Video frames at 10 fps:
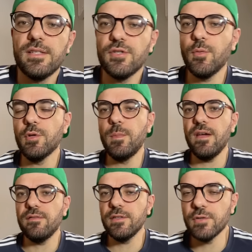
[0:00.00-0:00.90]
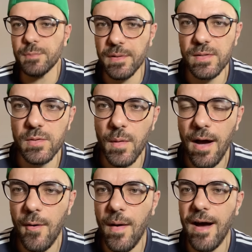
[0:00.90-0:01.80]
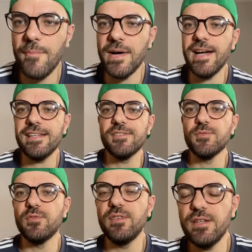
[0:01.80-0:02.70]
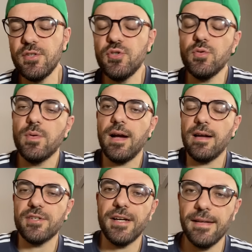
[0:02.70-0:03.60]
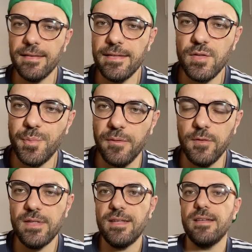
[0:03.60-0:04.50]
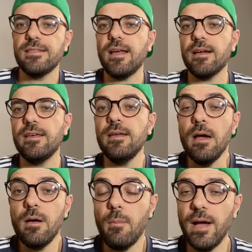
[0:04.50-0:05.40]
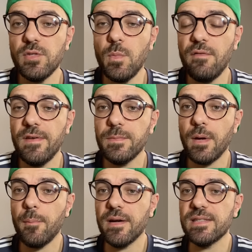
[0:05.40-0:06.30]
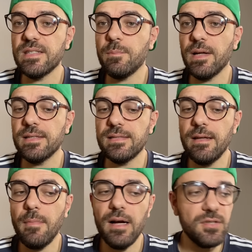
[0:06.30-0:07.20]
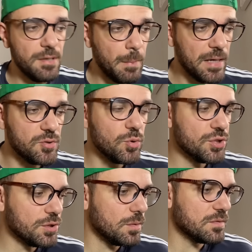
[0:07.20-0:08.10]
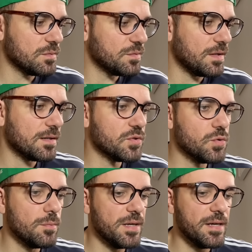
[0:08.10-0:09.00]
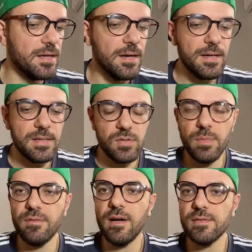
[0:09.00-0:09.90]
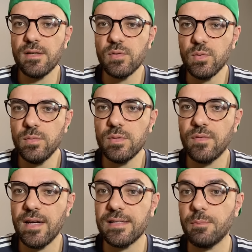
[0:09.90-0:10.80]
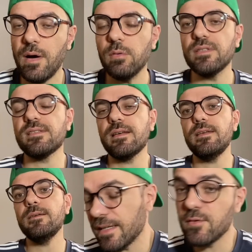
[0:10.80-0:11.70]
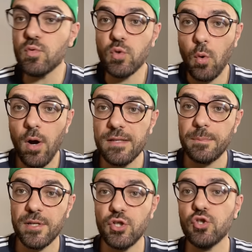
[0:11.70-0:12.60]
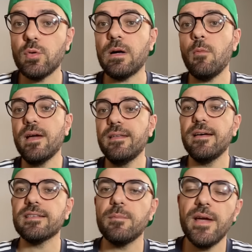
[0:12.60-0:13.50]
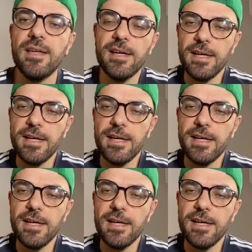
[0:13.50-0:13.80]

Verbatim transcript: Sejam muito bem-vindos, pessoal, a mais um vídeo. Cara, já agradeço por você estar aqui mais uma vez para participar desse debate. Debate hoje que nós vamos falar sobre, sobre vários assuntos, várias pautas aí, fazer uns cortes para a gente trocar uma ideia também.